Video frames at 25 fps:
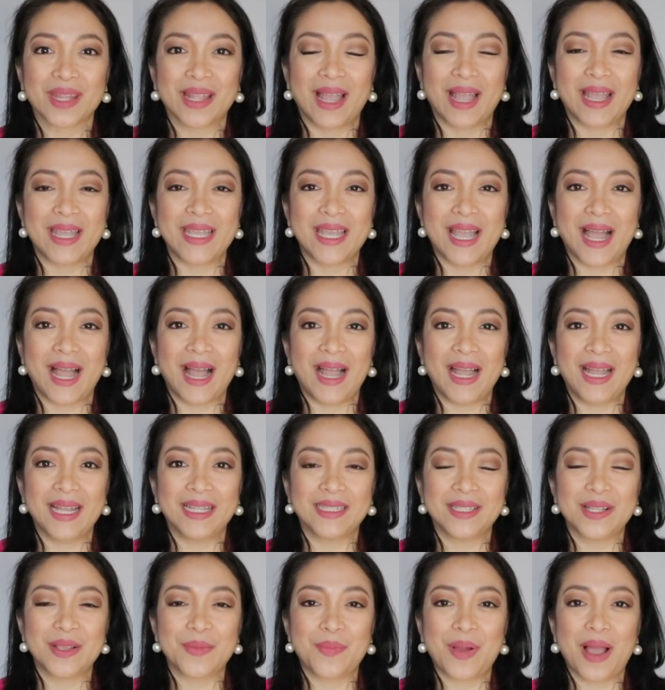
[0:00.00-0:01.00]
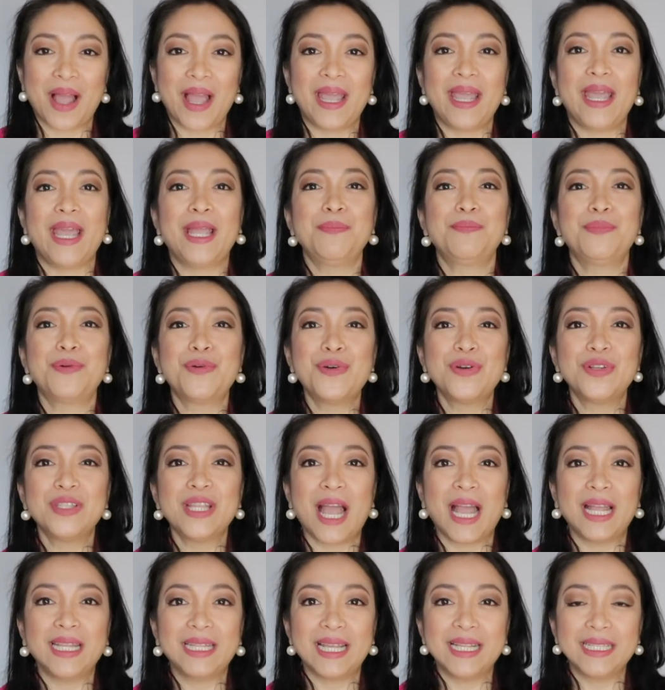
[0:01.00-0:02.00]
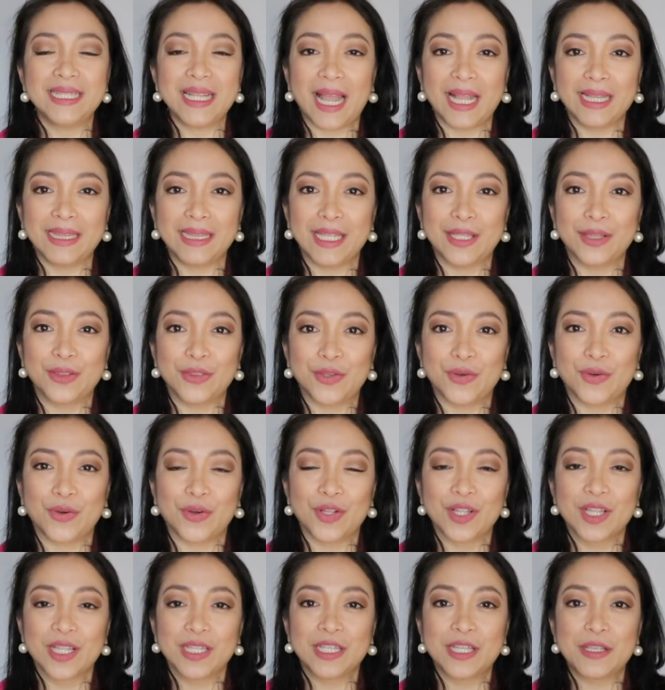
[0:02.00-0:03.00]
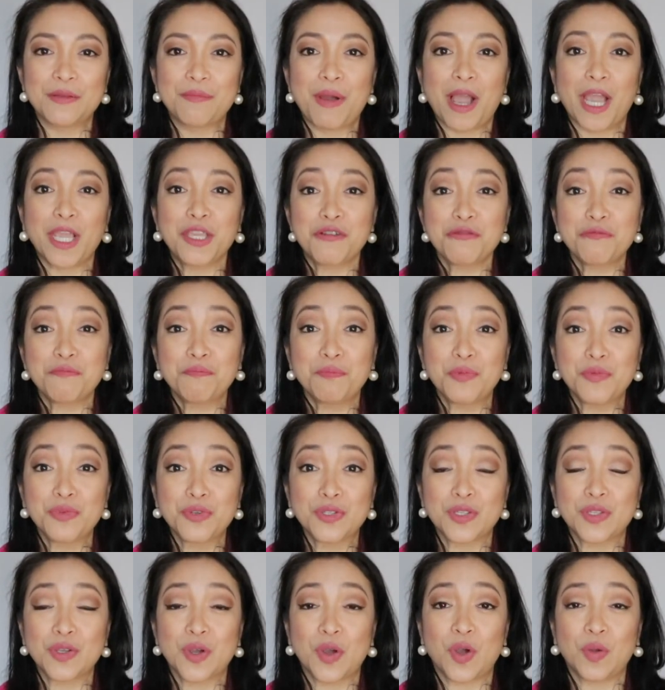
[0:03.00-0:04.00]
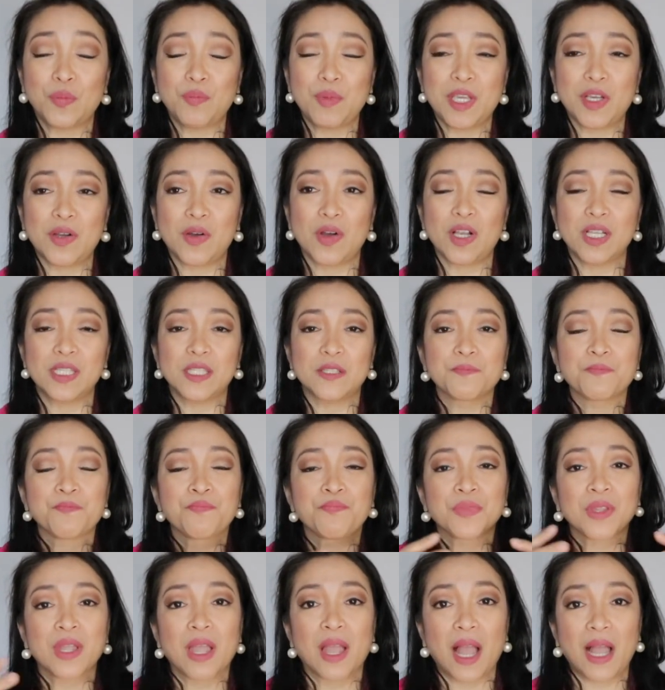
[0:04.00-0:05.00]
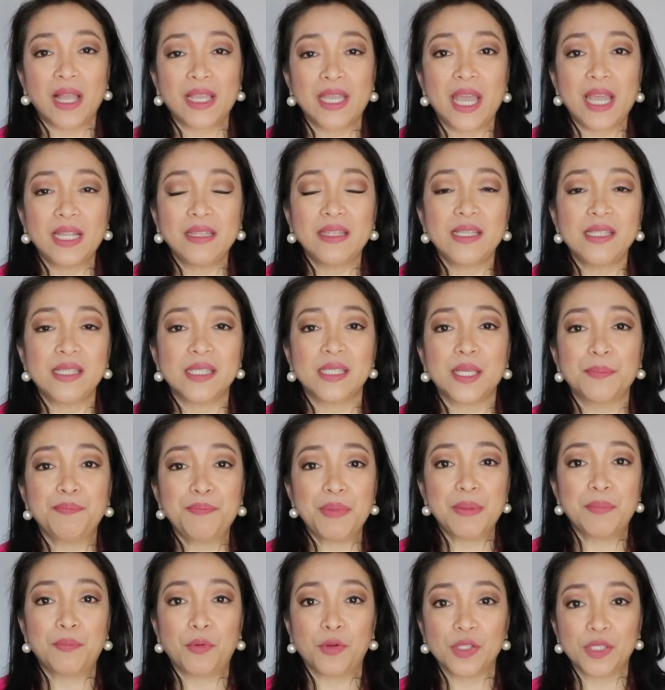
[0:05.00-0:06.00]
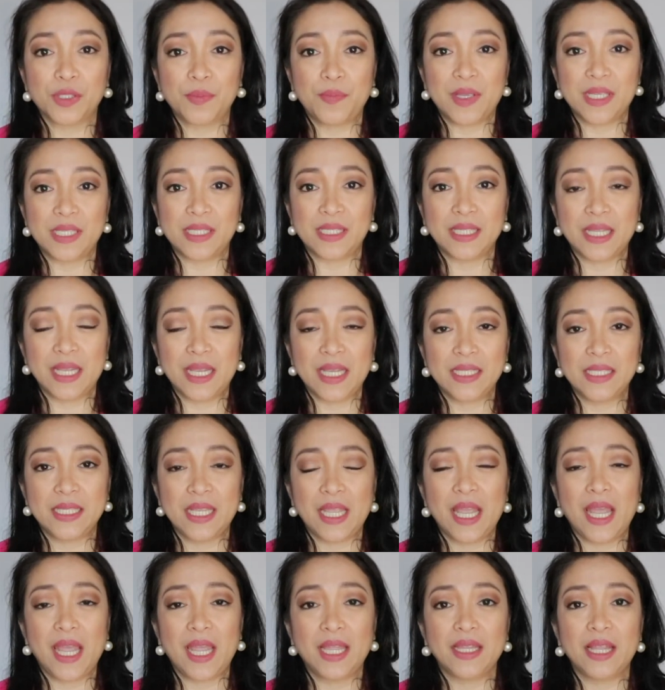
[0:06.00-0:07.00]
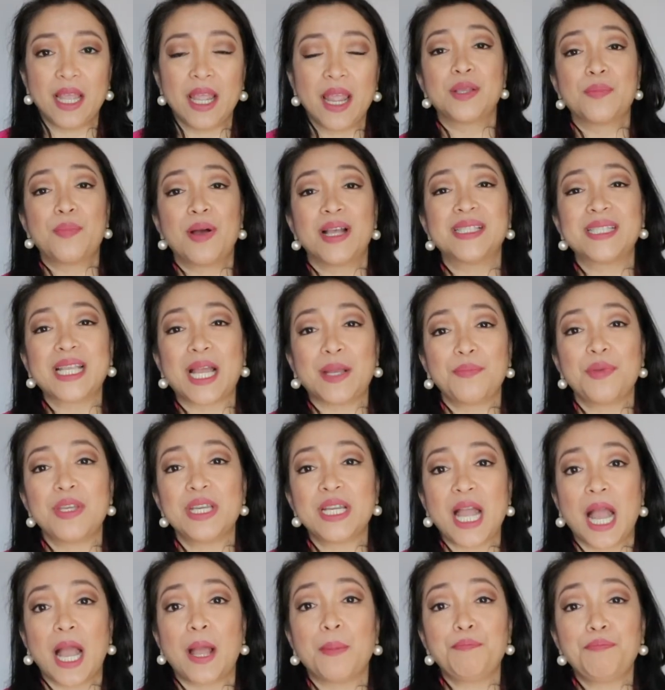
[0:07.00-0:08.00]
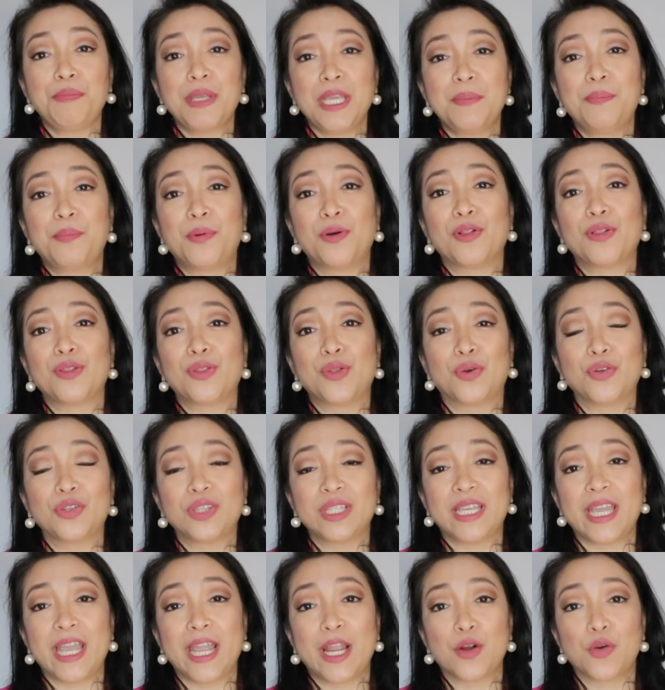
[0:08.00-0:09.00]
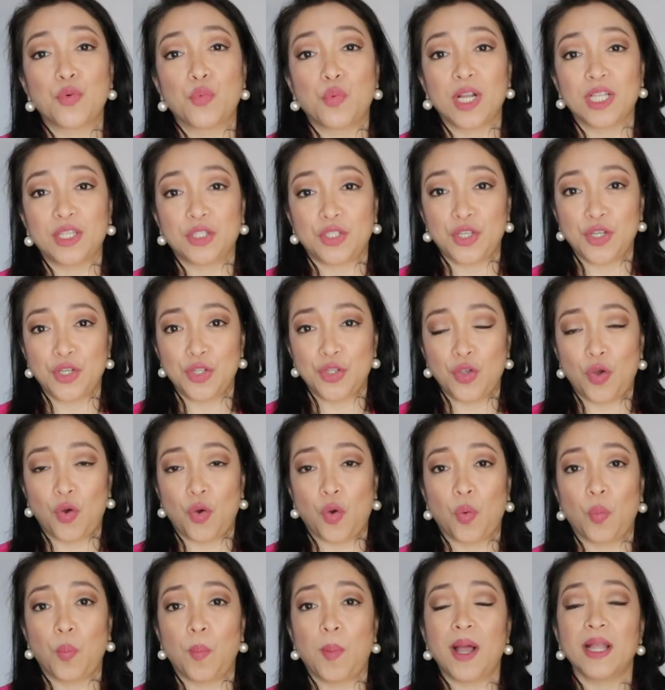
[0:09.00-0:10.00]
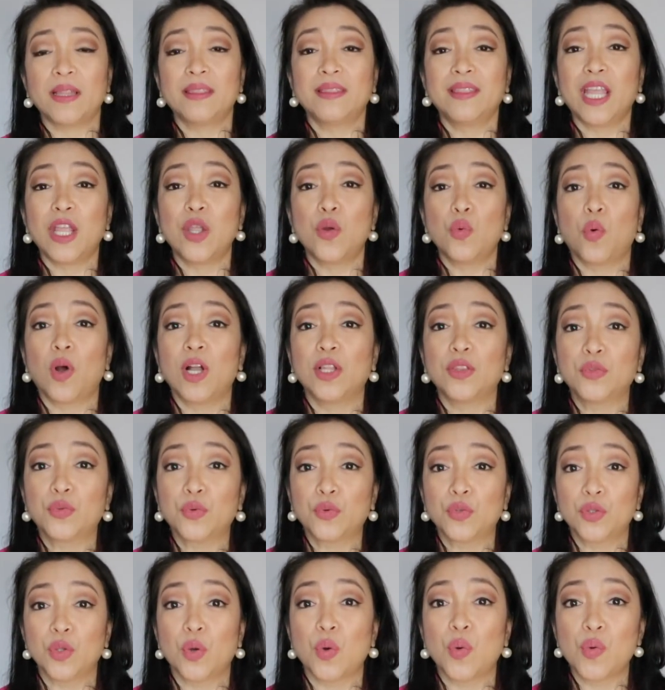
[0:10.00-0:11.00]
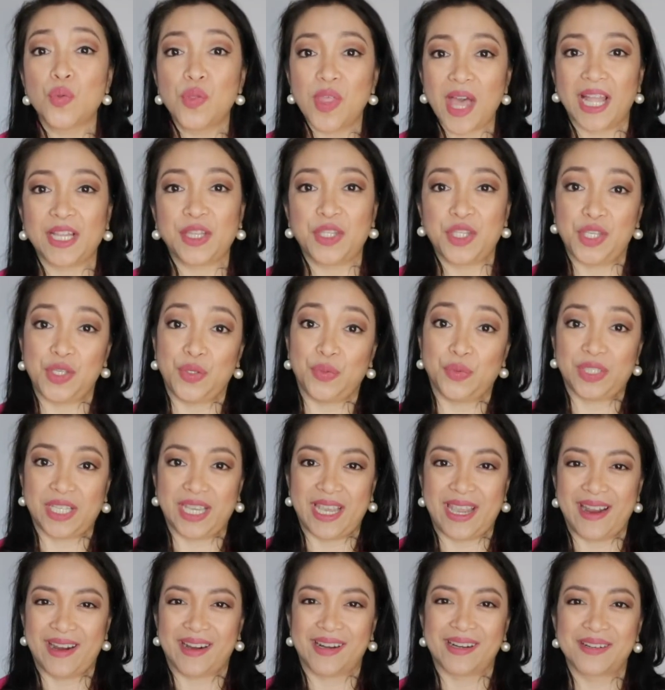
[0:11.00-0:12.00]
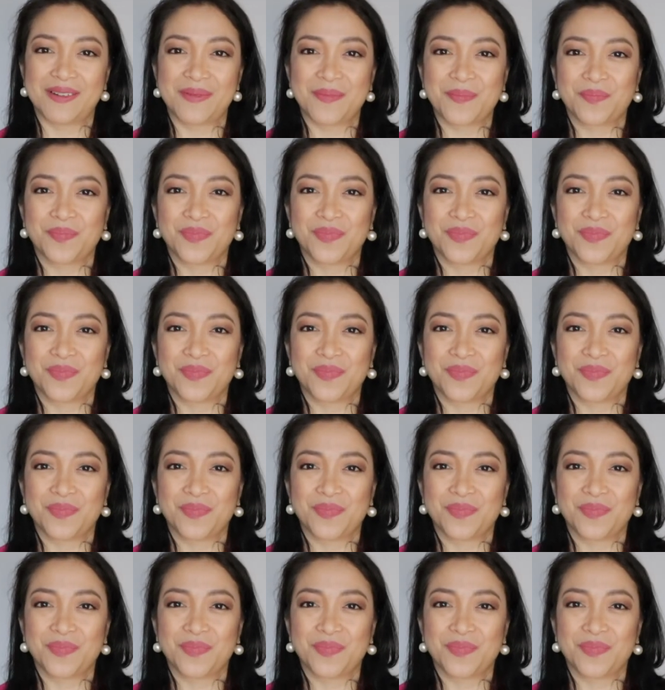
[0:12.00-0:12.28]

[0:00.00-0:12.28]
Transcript: Ayan, 'di ba? And puhunanan natin 'to, 'di ba? Yung puso because Again, this is a people's business and di ba sabi nga, people don't care what you know, but they want to know that you care.